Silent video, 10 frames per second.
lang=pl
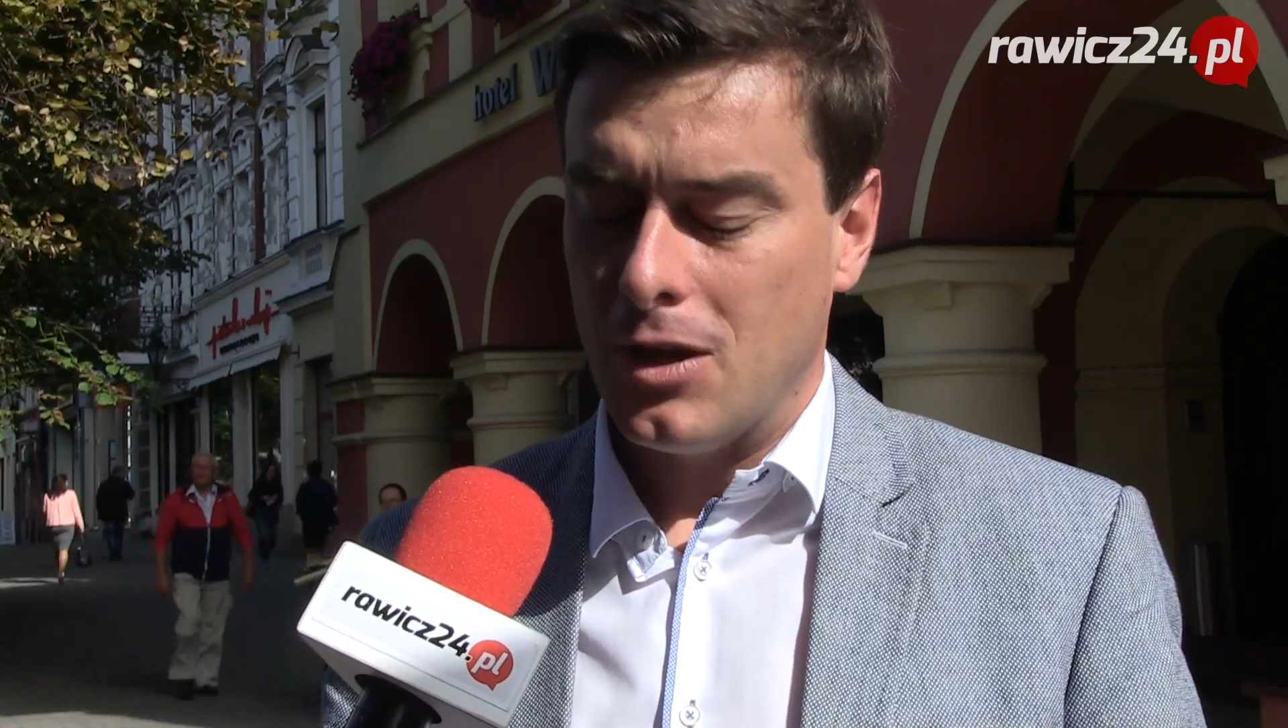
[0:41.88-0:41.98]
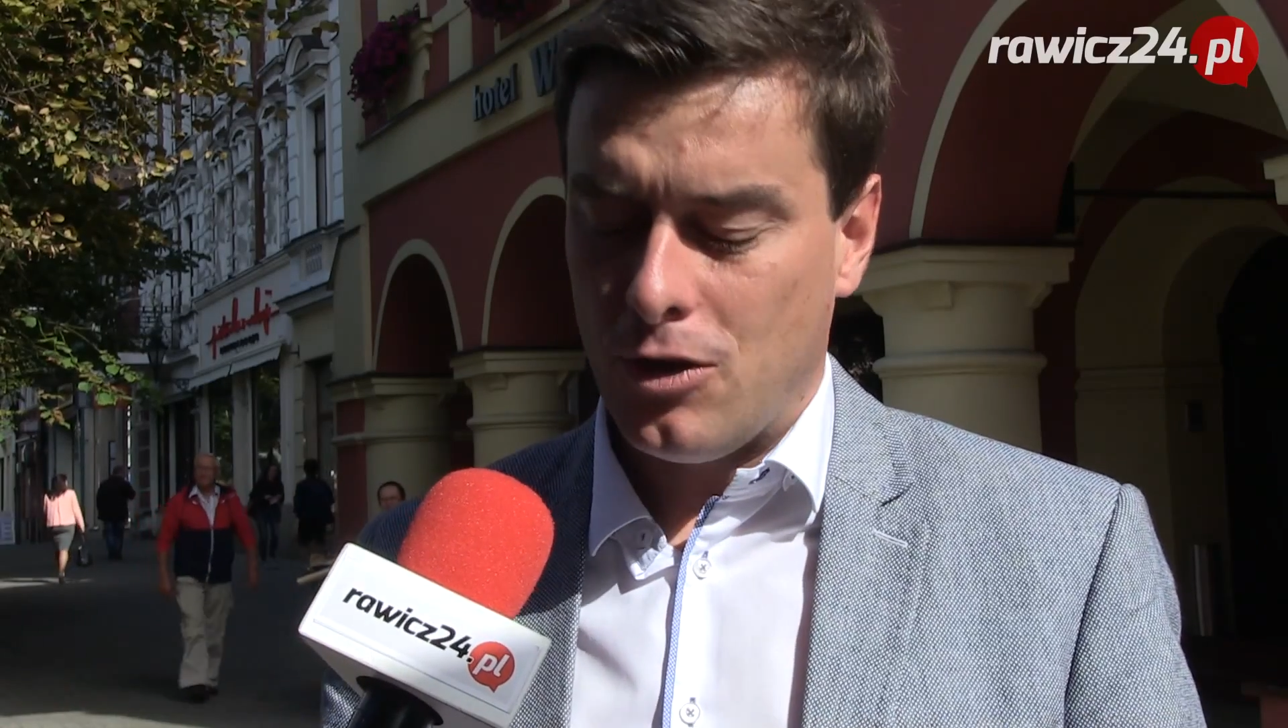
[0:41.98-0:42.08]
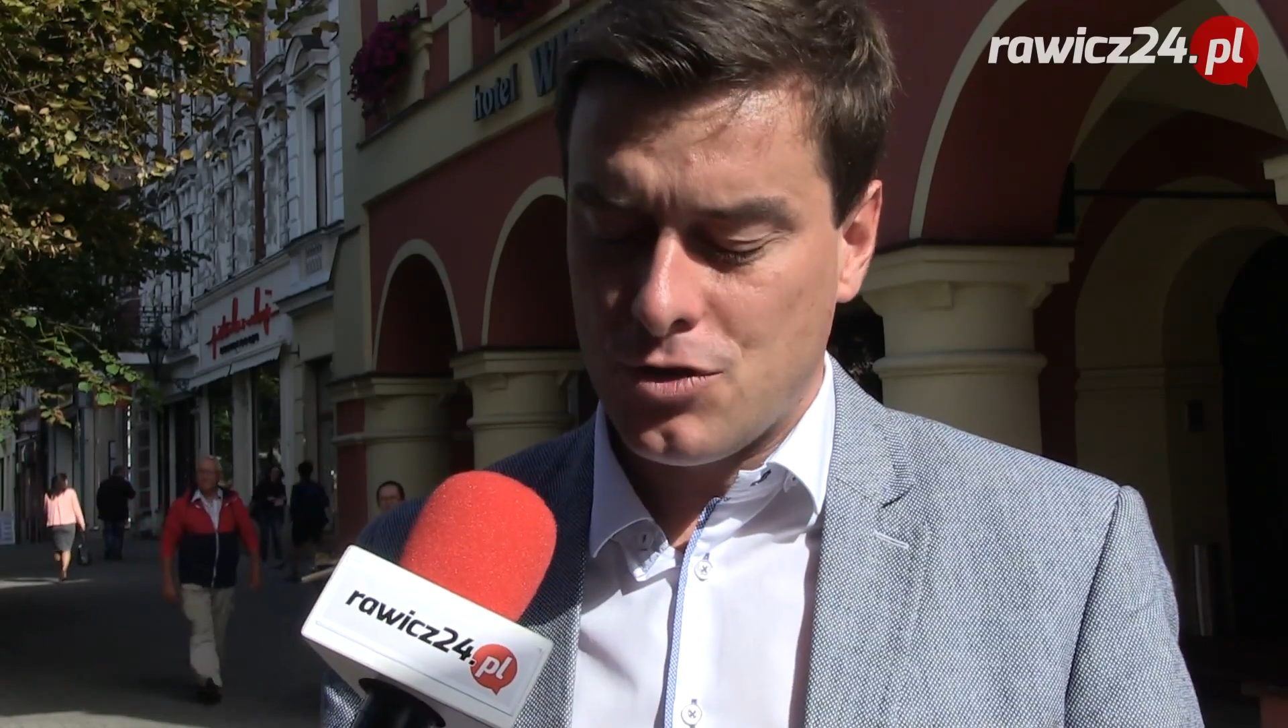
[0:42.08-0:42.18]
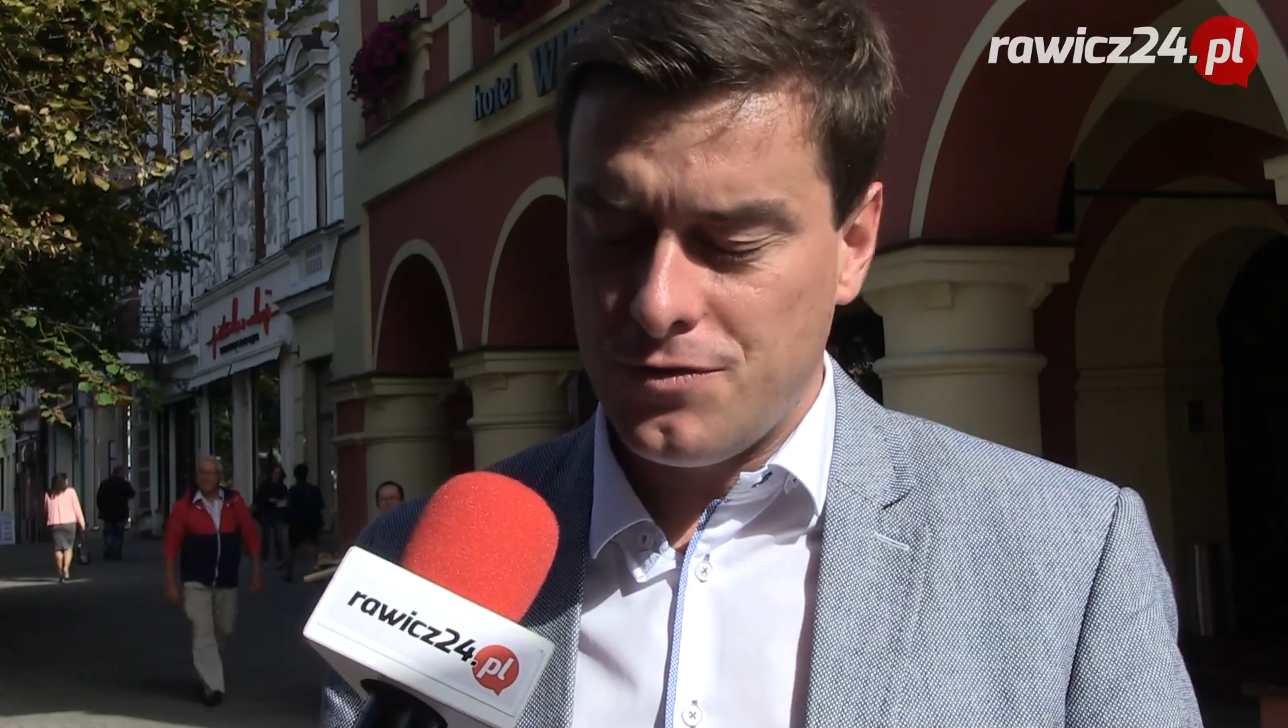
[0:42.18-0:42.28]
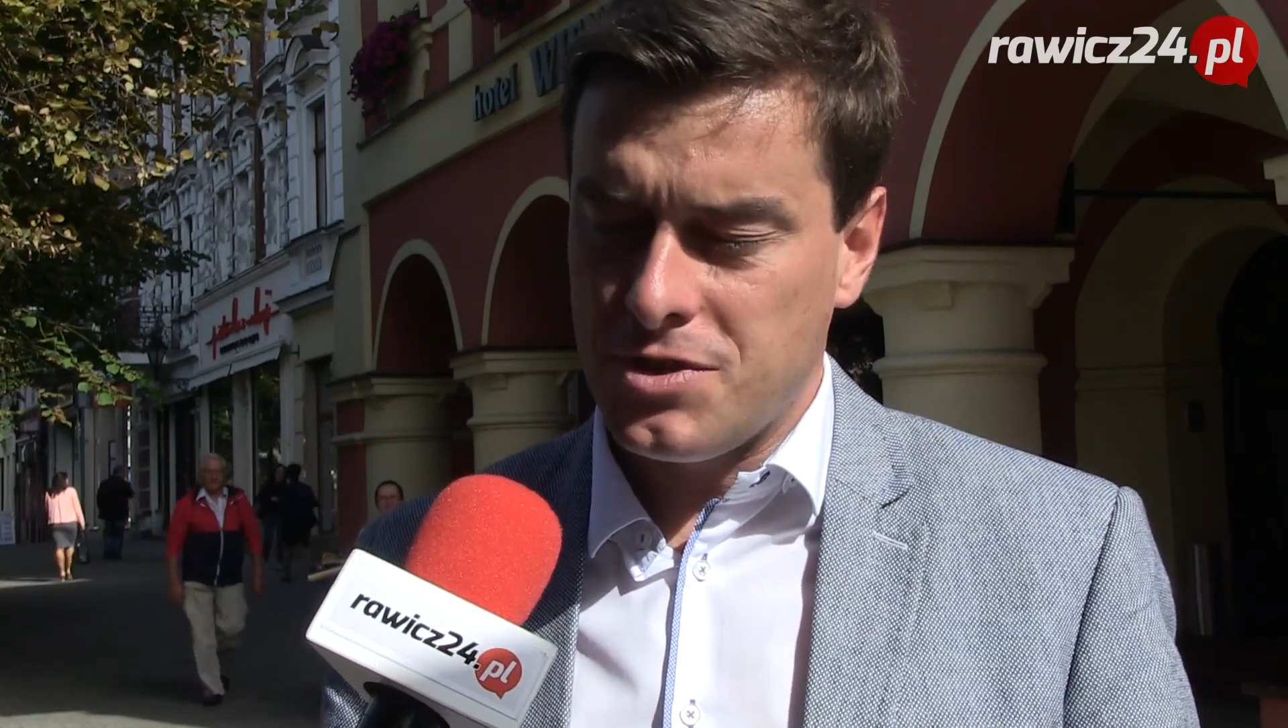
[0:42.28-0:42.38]

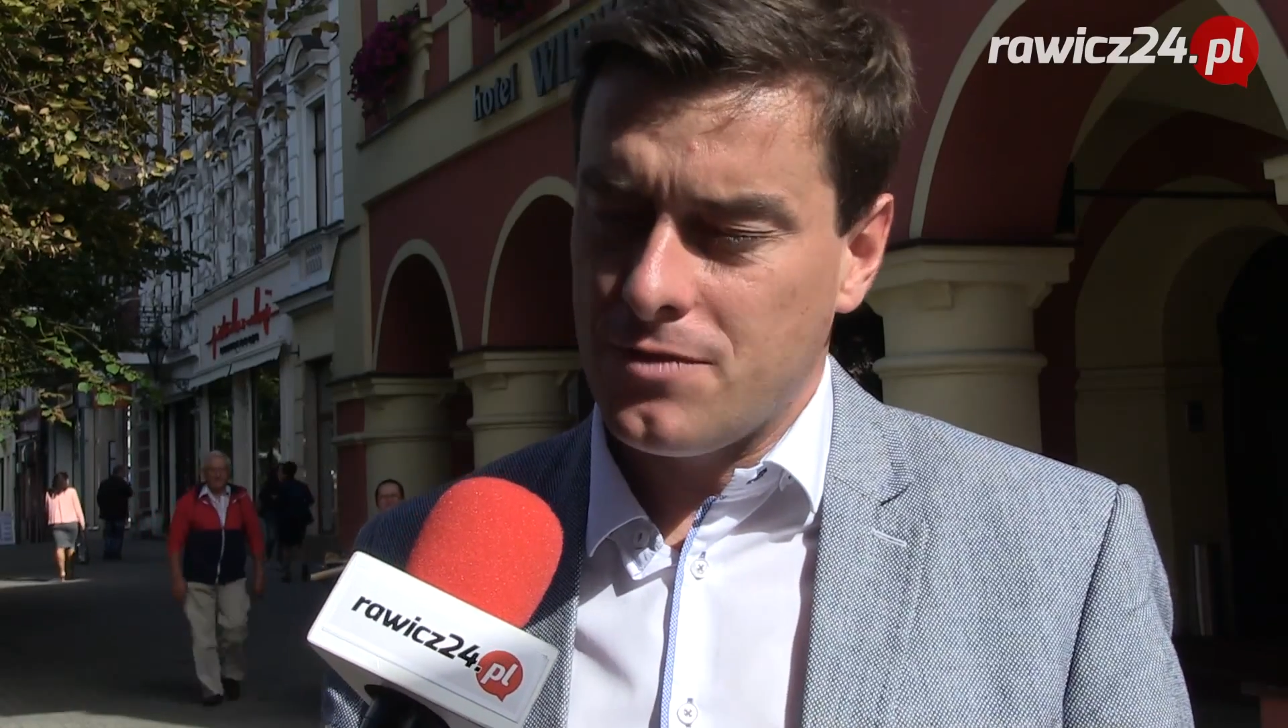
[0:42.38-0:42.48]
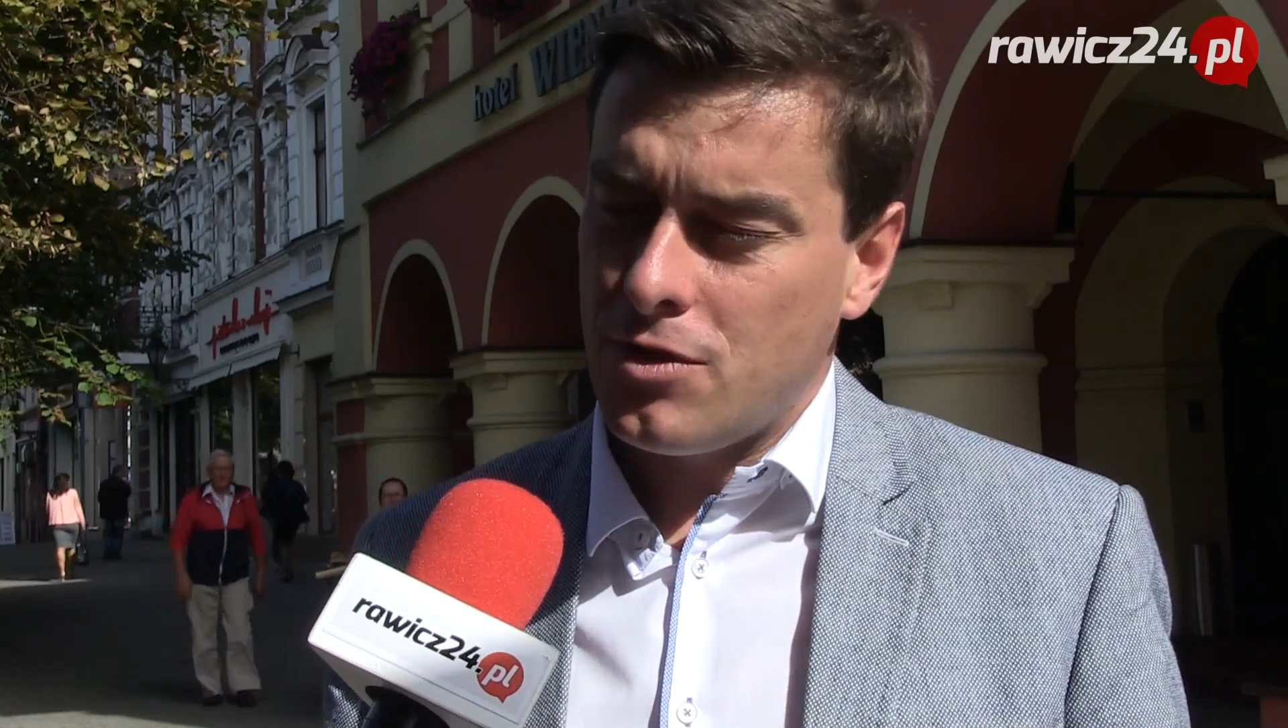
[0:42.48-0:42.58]
Oczywiście